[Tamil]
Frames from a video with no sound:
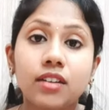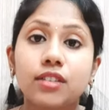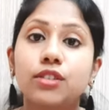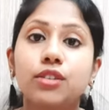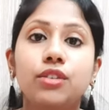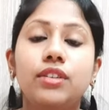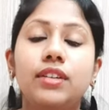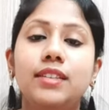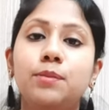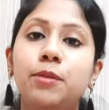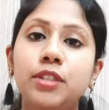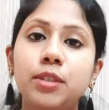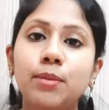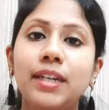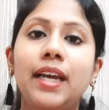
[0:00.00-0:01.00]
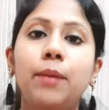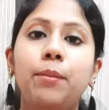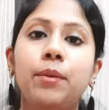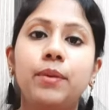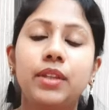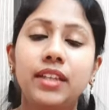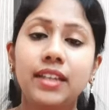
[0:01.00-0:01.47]
ஸோ டிஸ்போசபிள்
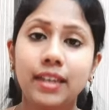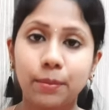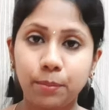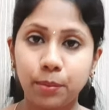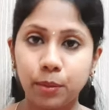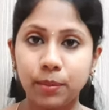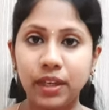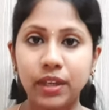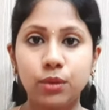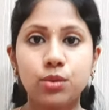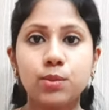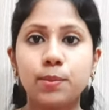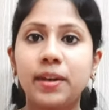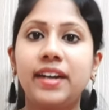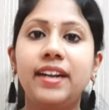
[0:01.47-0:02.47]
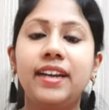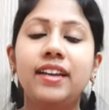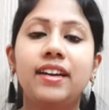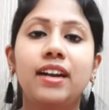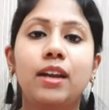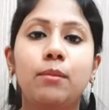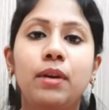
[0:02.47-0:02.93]
டைப்பர் வந்து எப்போவுமே யூஸ் பண்ணிகிட்டே
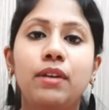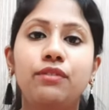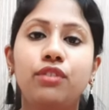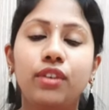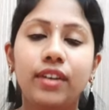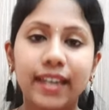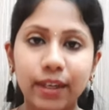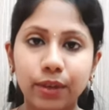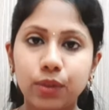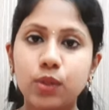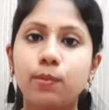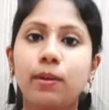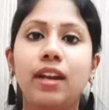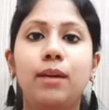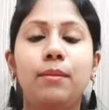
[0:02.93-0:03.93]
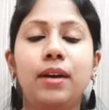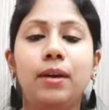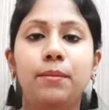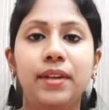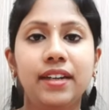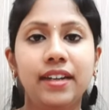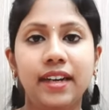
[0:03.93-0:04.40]
இருக்கலாமா ஃபுல் டே யூஸ் பண்ணலாமா
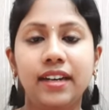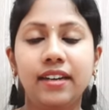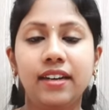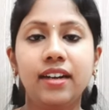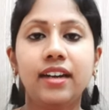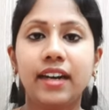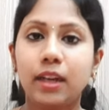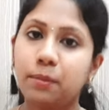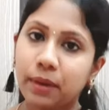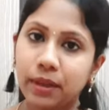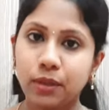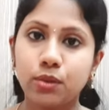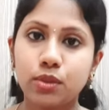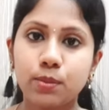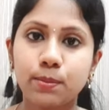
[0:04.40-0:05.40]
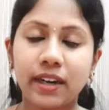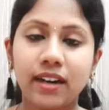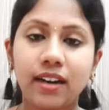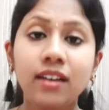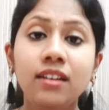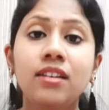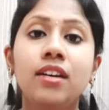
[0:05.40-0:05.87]
அப்படின்னு கேட்டிங்கன்னா கண்டிப்பாக யூஸ்
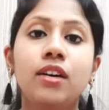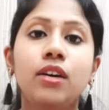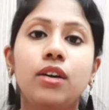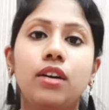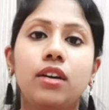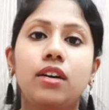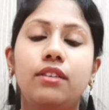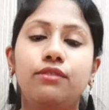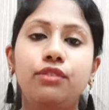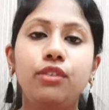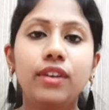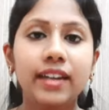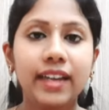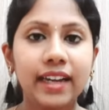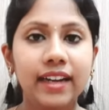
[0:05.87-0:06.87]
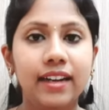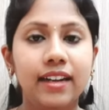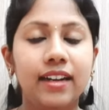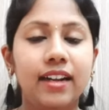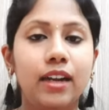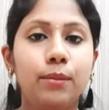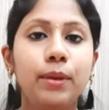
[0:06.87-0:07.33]
பண்ணலாம் ஃபுல் டே
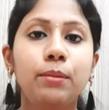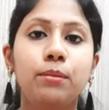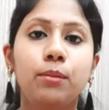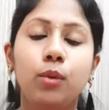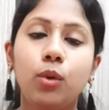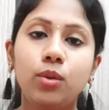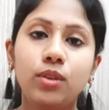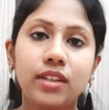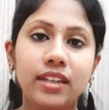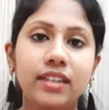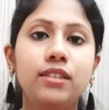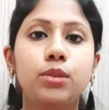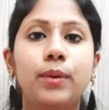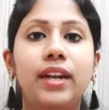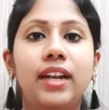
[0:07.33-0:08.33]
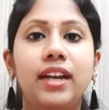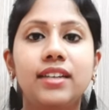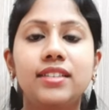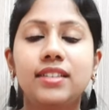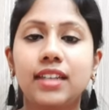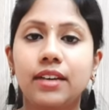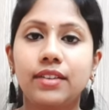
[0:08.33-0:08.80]
இல்லைனாலுமே மோர் தென் டுவெல்
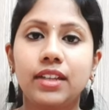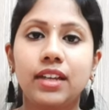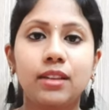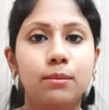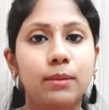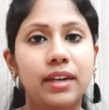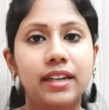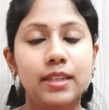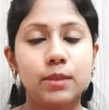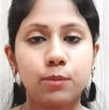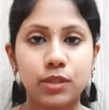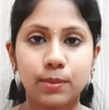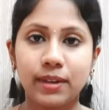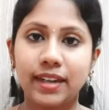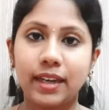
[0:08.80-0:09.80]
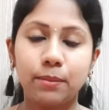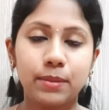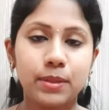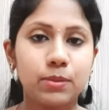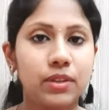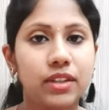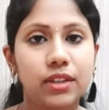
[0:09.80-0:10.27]
ஹவர்ஸ் நீங்கள் வந்து அந்த மாதிரி டிஸ்போசபிள்
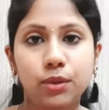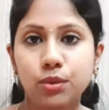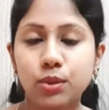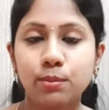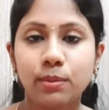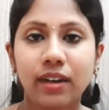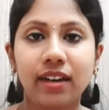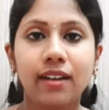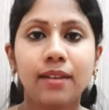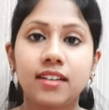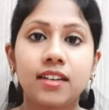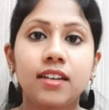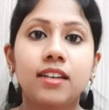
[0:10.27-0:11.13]
டைப்பர்ஸ் வந்து யூஸ் பண்ணலாம்